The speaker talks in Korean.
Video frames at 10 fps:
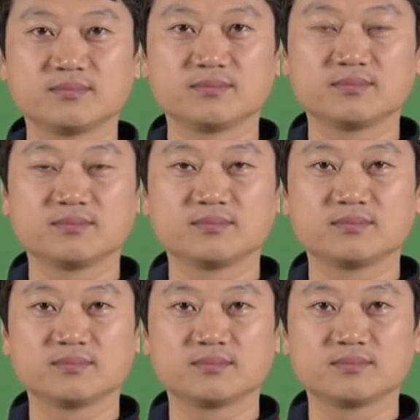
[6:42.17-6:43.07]
남겨주세요.
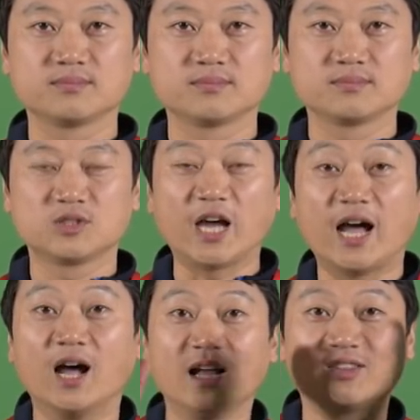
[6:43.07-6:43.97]

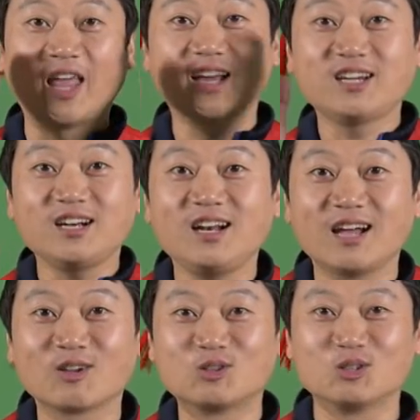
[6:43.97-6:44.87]
자 댓글을
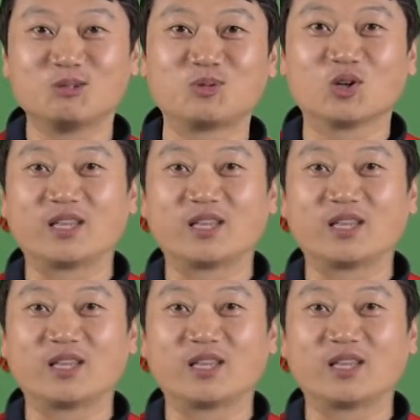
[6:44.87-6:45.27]
남겨주십시오.